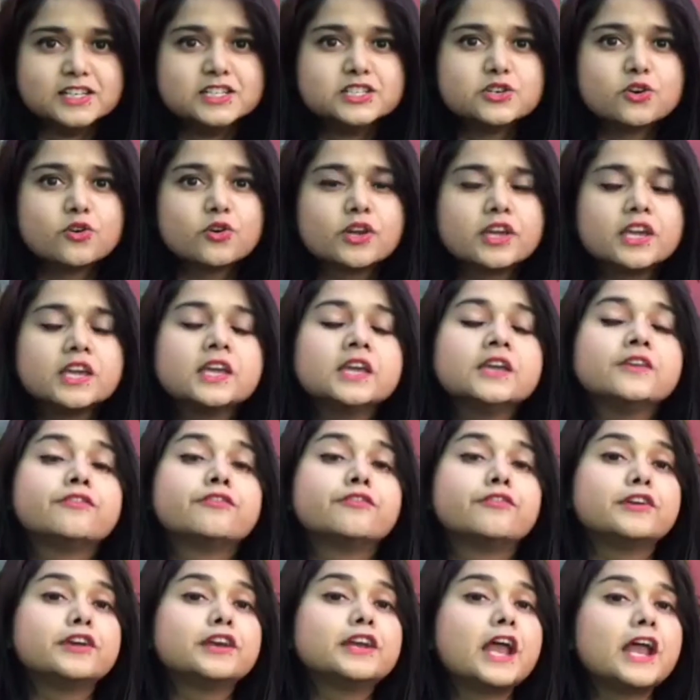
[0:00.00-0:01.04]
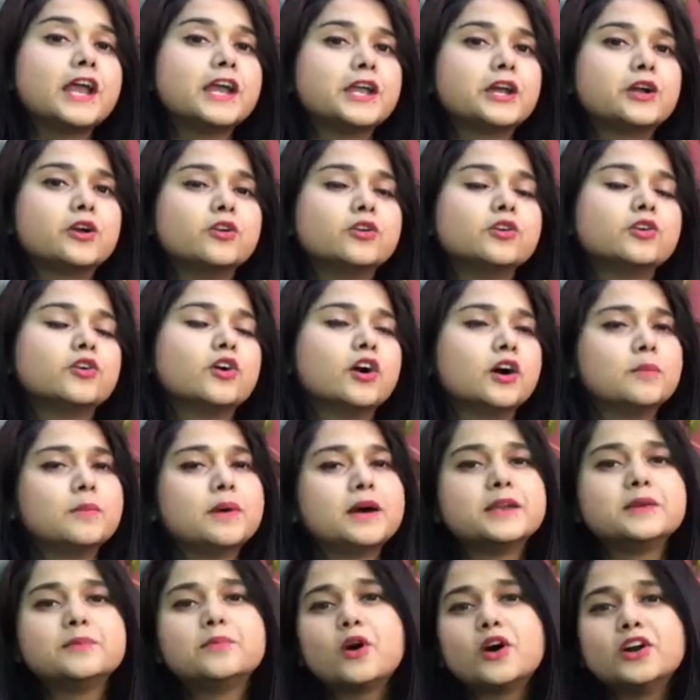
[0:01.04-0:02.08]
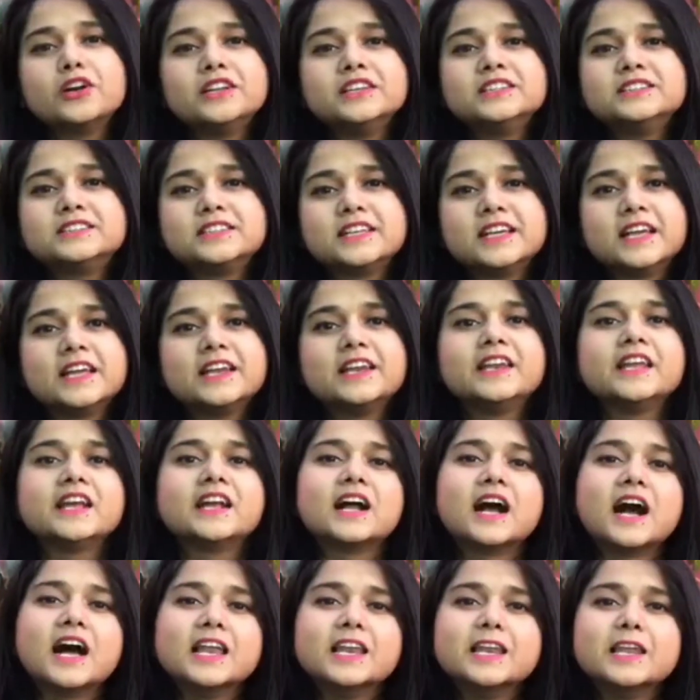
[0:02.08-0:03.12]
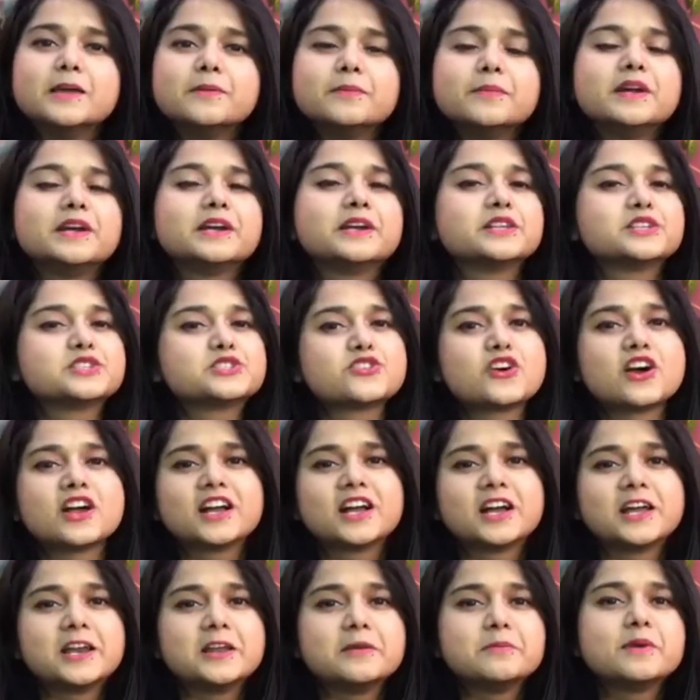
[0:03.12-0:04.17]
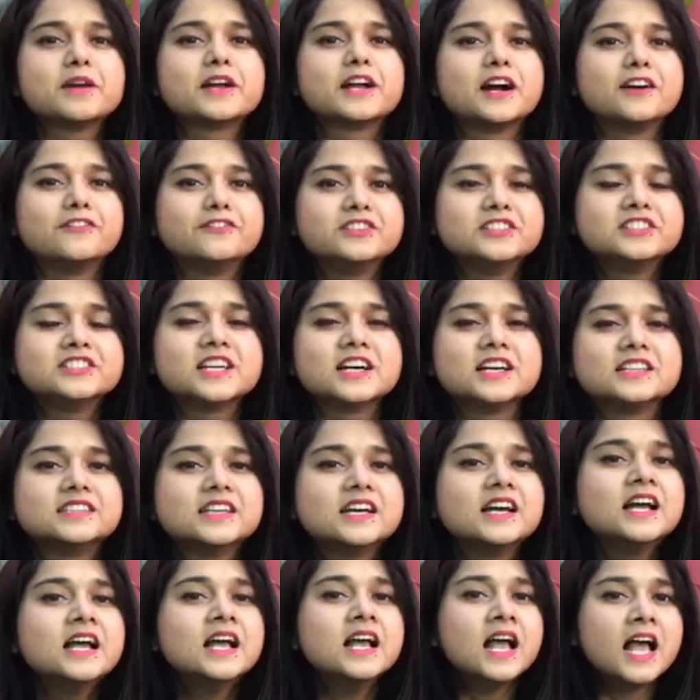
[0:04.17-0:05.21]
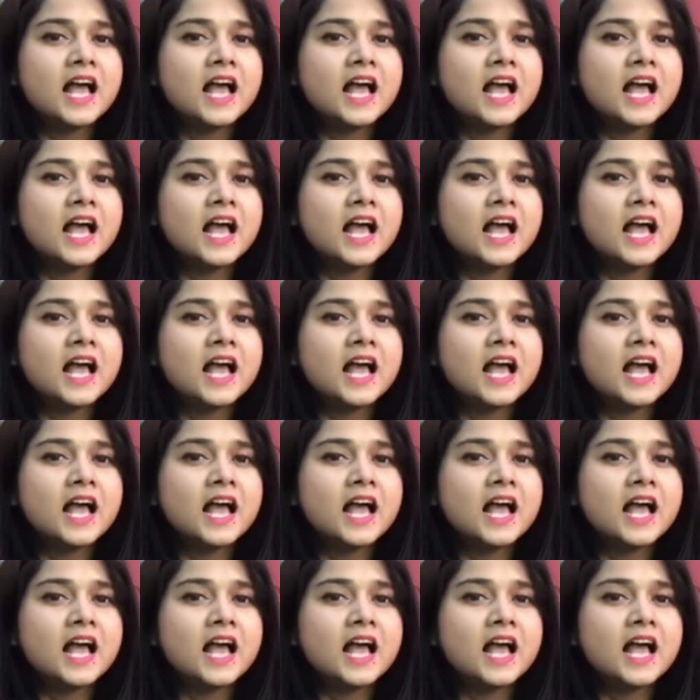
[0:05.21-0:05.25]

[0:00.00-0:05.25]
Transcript: जो कि फ्री रेडिकल को हमारी बॉडी से निकालने में डिस्ट्रॉय करने में काफ़ी ज़्यादा